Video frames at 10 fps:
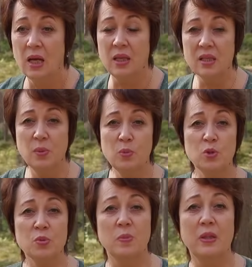Если мы
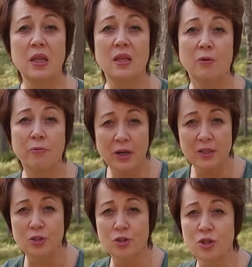будем смотреть на
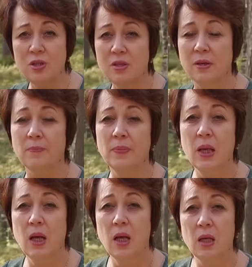факты жизни,
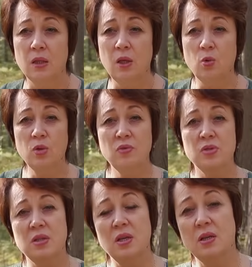далеко не
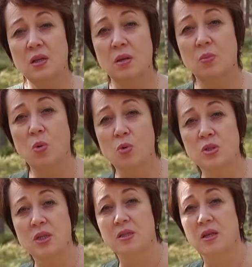все могут
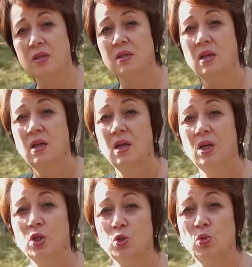сказать,
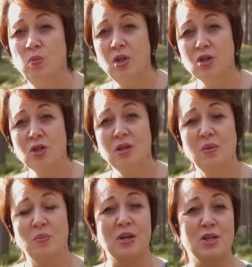что межи
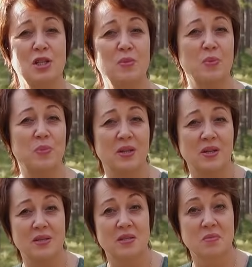прошли по
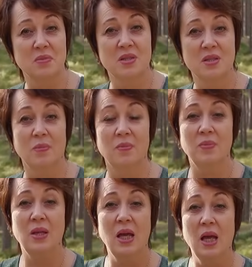прекрасным местам.
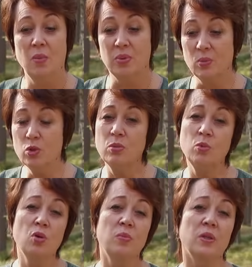Потому что
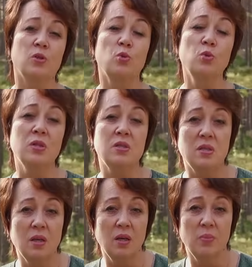много было
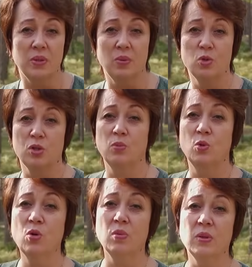трудностей, потому что
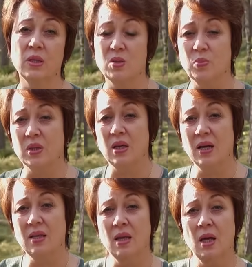много было
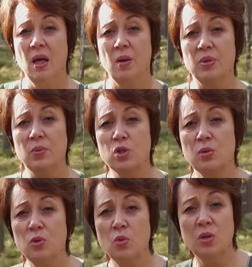испытаний, потому что
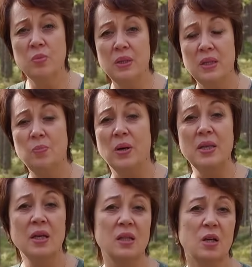много было
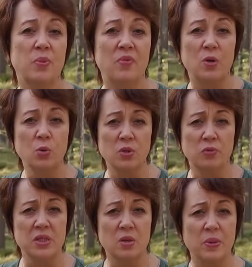непонятных поворотов
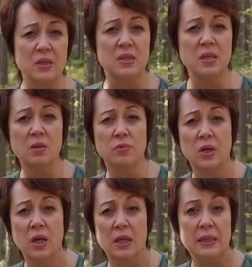и серпантинов
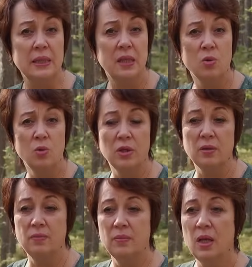на
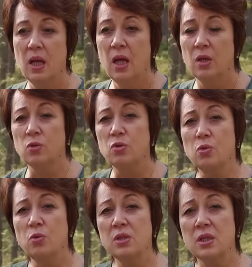дороге. Но с
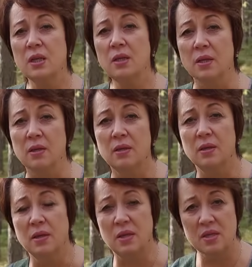другой стороны,
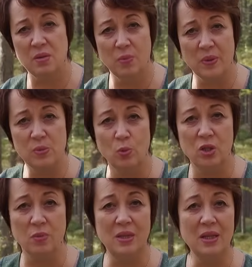если мы
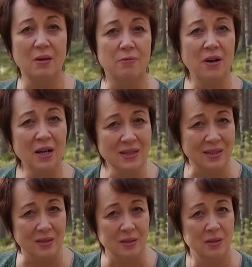посмотрим не на
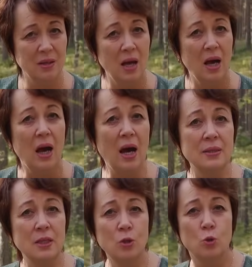факты, а
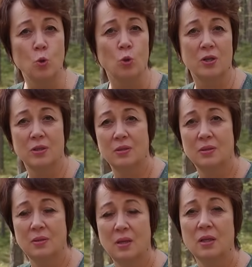на итог
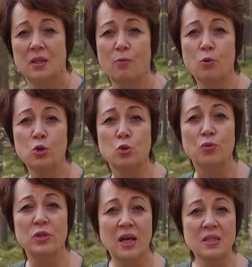того, что
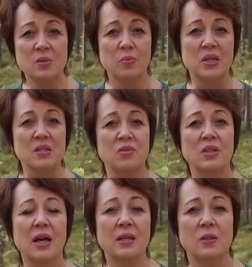в нас
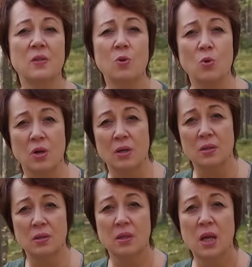произвела эта дорога,
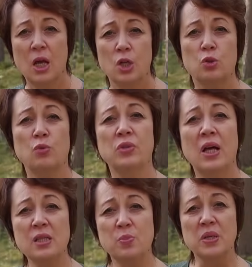что в
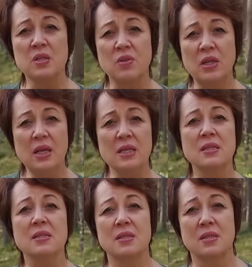нас произвели
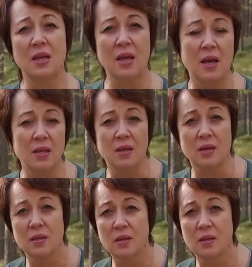эти состояния,